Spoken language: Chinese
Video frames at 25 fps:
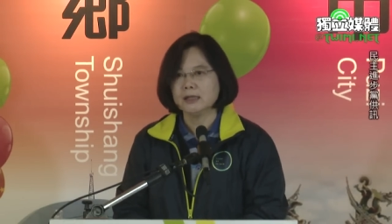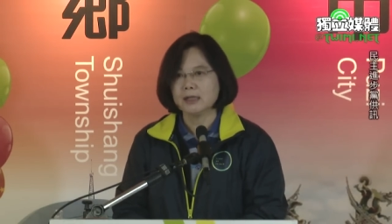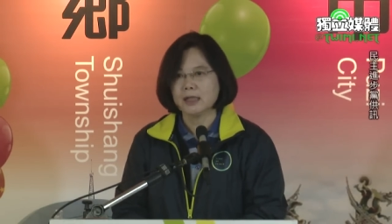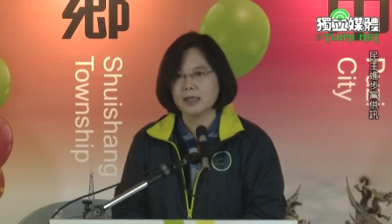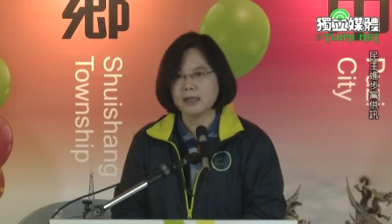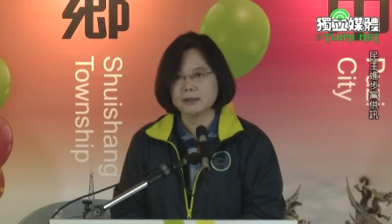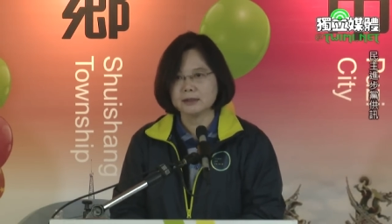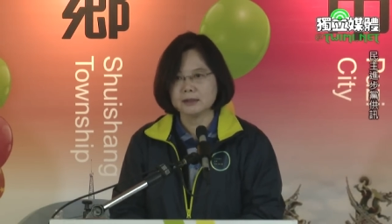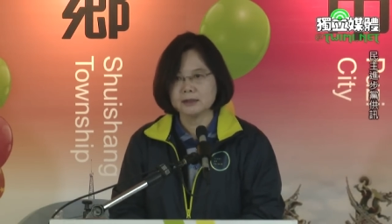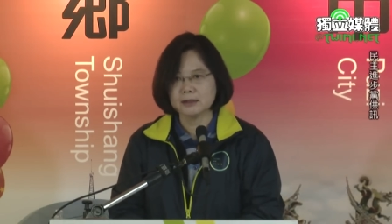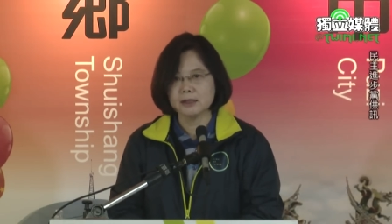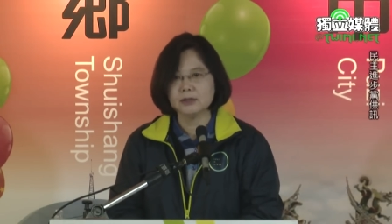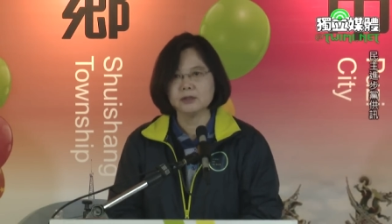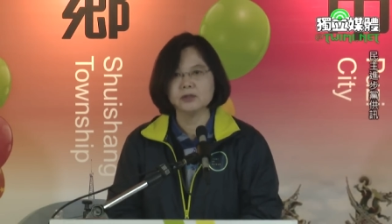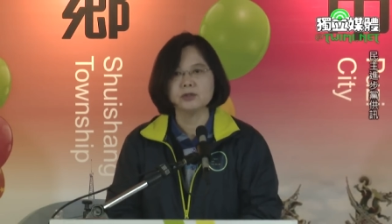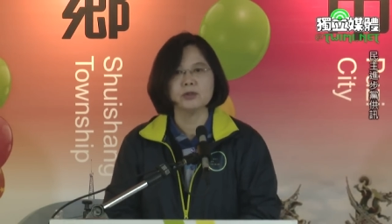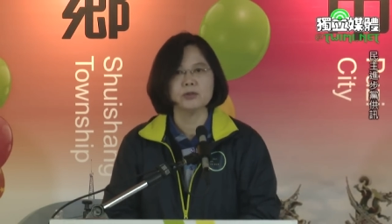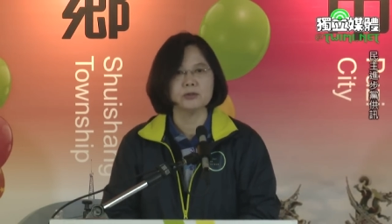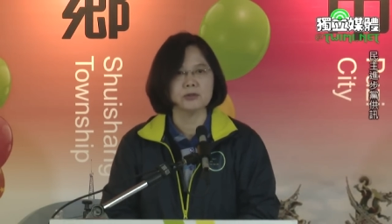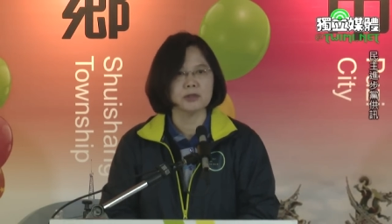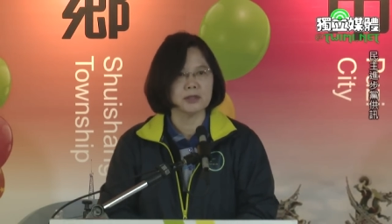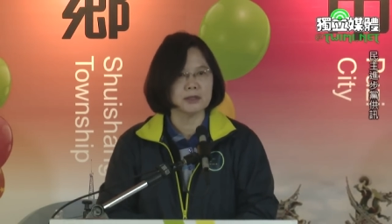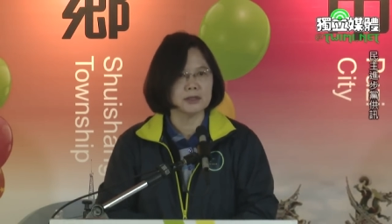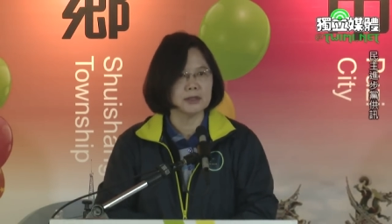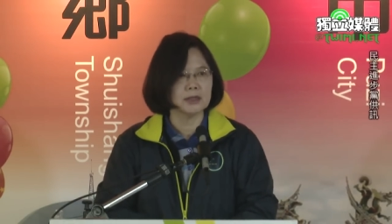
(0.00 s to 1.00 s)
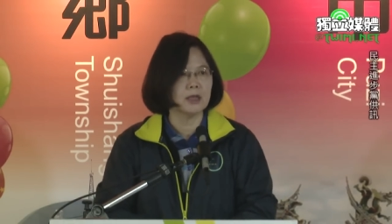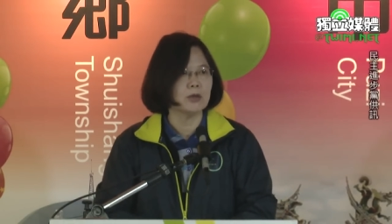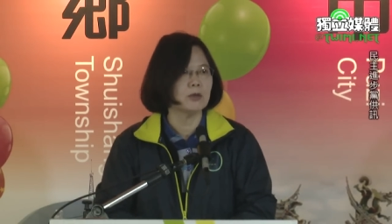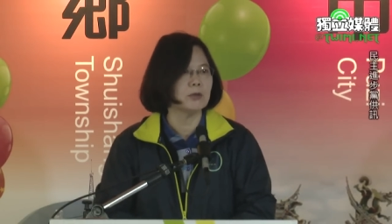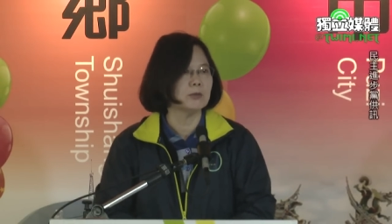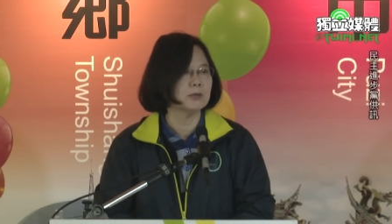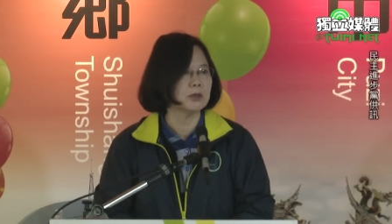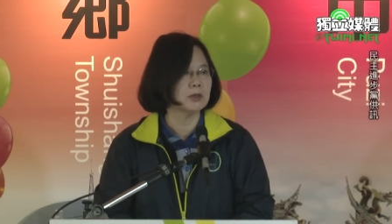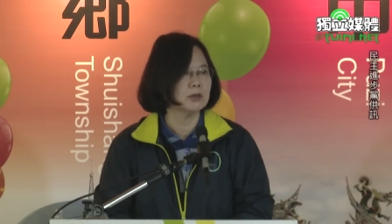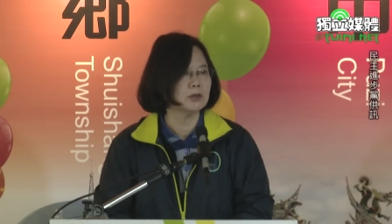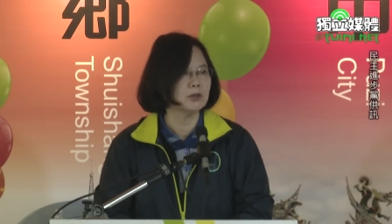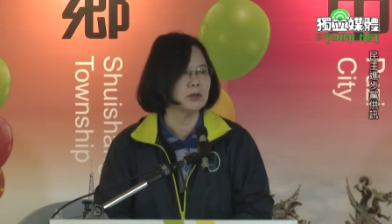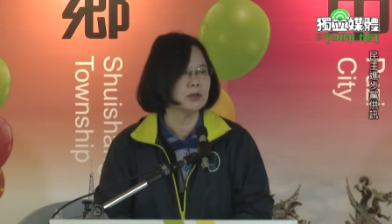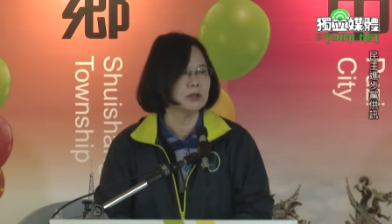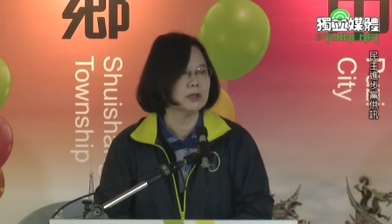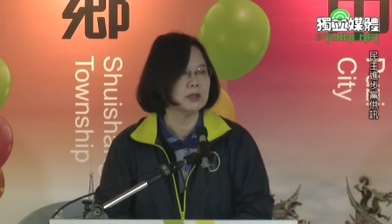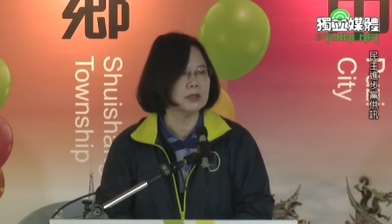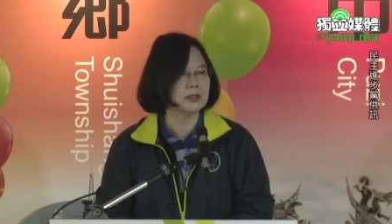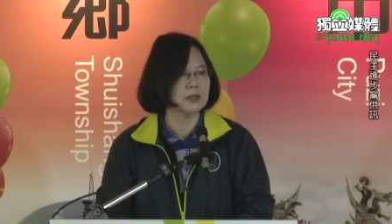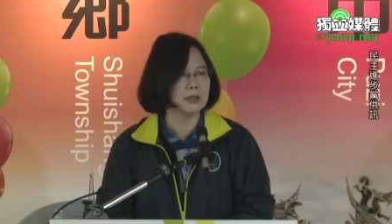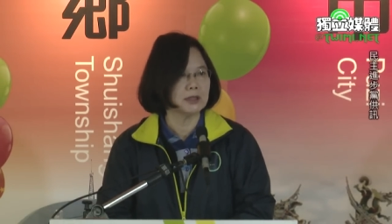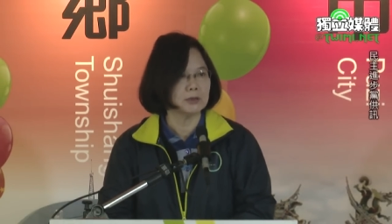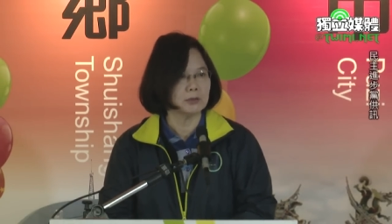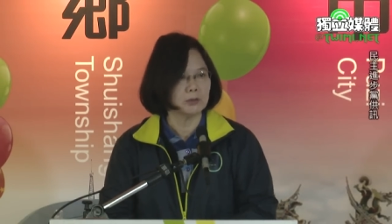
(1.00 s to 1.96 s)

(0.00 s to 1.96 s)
她郑重地向我们推荐